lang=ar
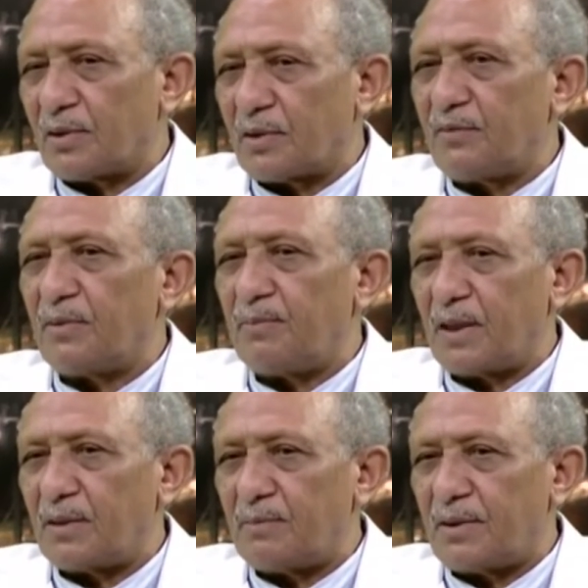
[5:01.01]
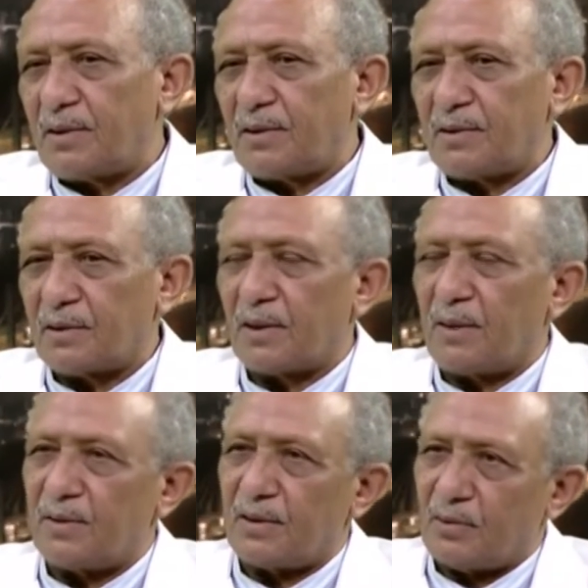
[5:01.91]
الطفل بعد ما يطلع
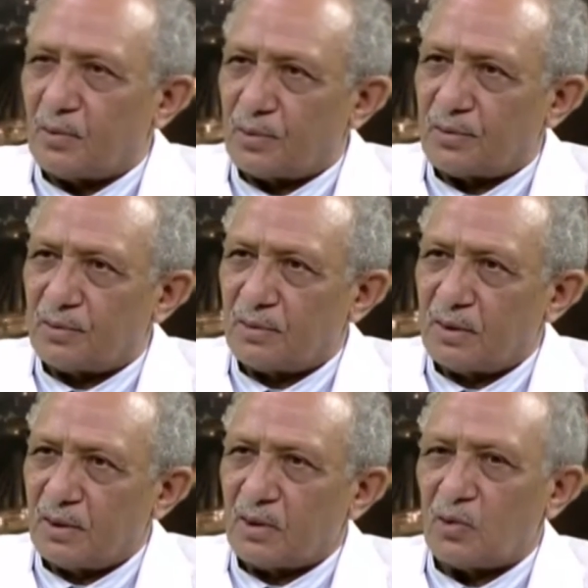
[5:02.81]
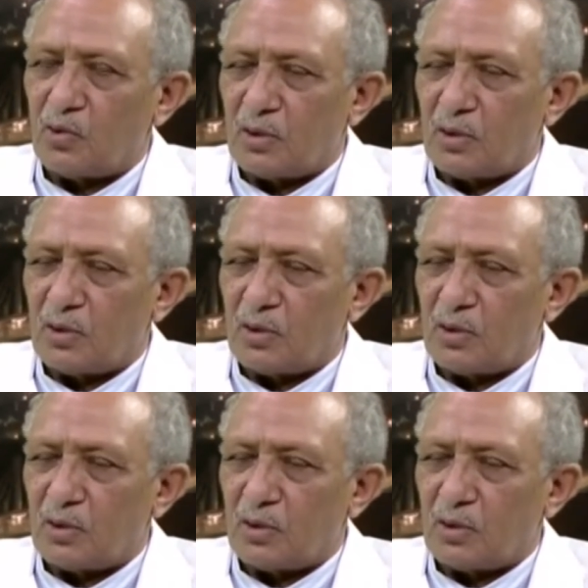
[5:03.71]
من الحوض اللي